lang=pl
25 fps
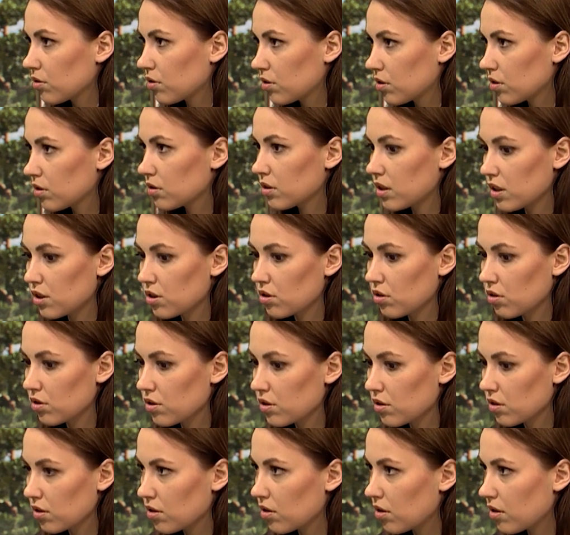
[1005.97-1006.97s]
od tych też
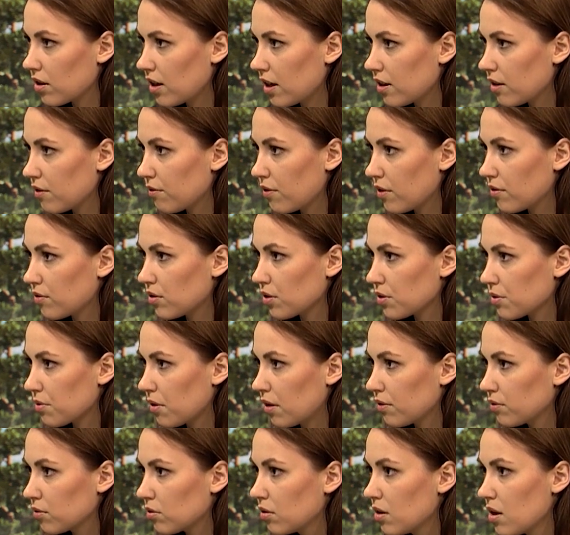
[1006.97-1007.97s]
nocnych lokali we
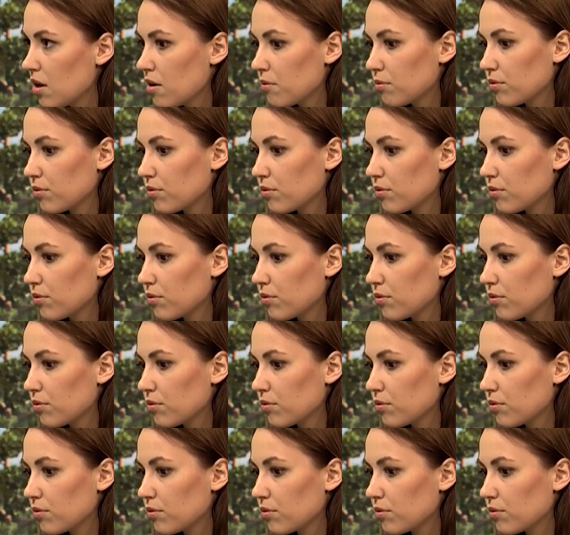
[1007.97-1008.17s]
Wrocławiu,